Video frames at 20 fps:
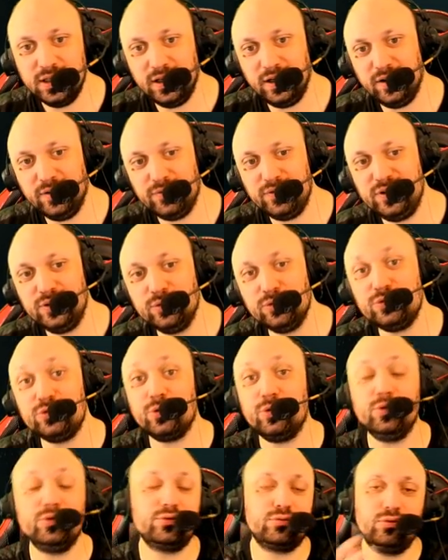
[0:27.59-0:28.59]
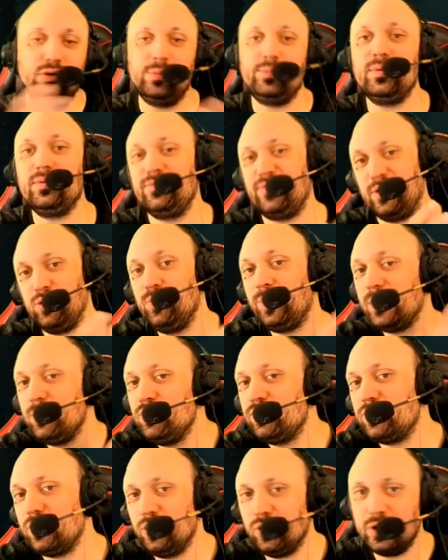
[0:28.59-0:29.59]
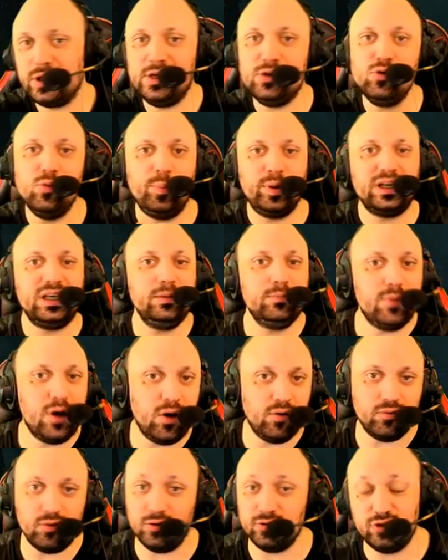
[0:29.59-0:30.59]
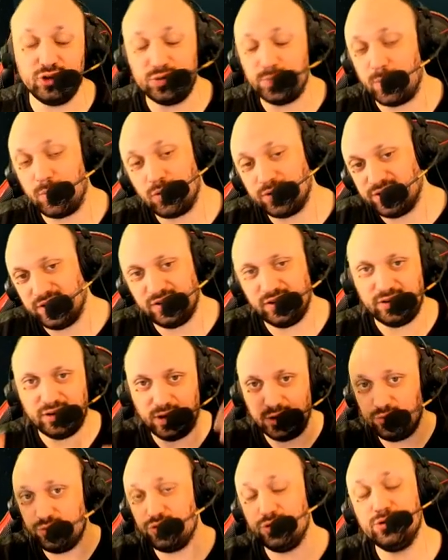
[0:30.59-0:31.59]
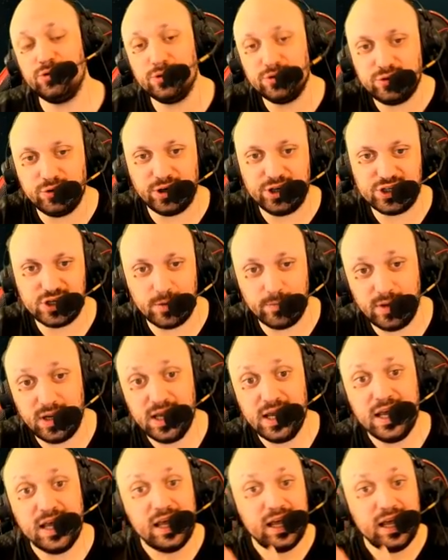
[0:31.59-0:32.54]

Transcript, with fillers: Euh, vidéo sur ce qu'on appelle, enfin le Primus en anglais, le Prima en français, je sais pas pourquoi c'était traduit, je ne le saurais jamais.